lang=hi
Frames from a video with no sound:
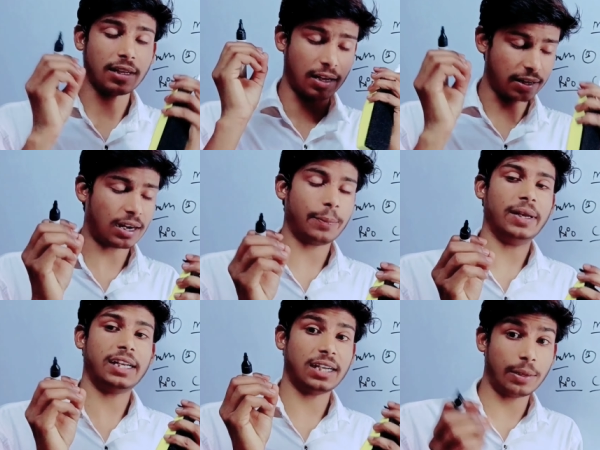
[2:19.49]
अगर आपने
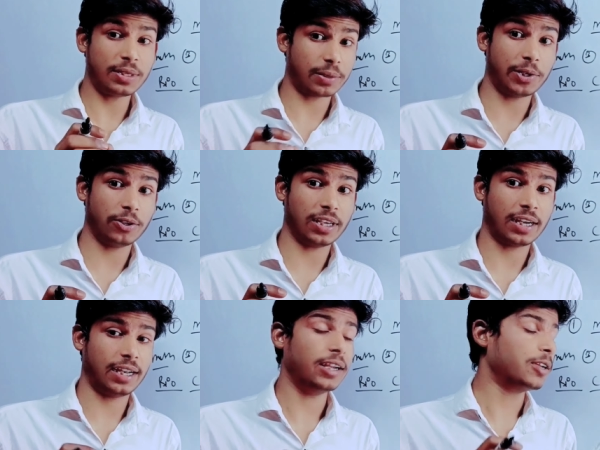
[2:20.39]
अभी तक वीडियो
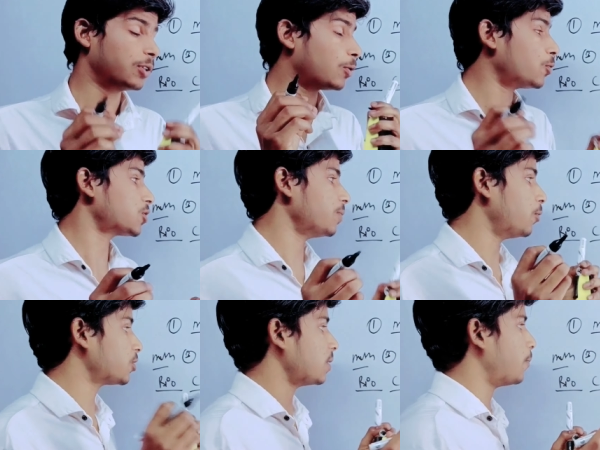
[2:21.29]
देखा है तो कुछ
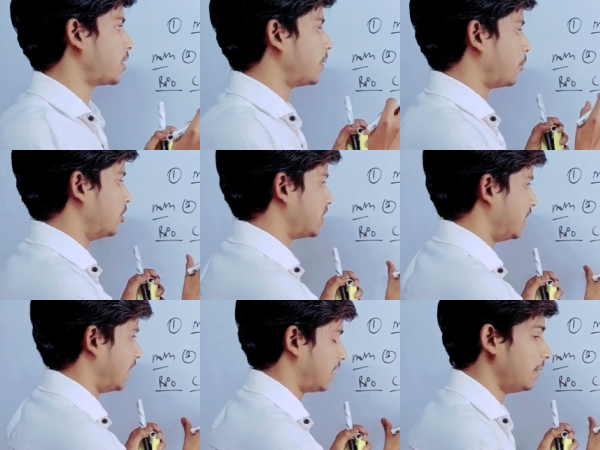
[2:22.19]
मोस्ट इंपॉर्टेंट पॉइंट्स
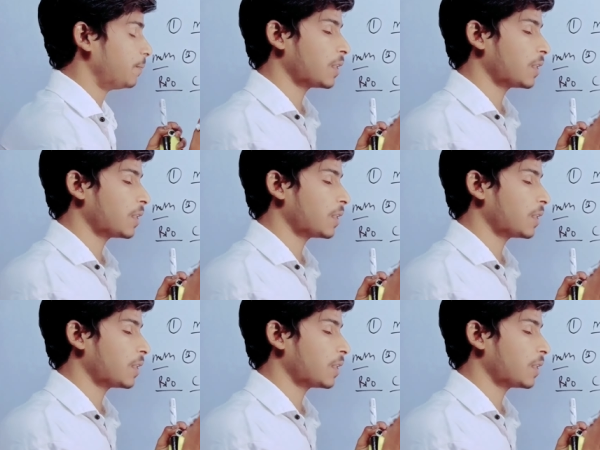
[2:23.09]
ये है कि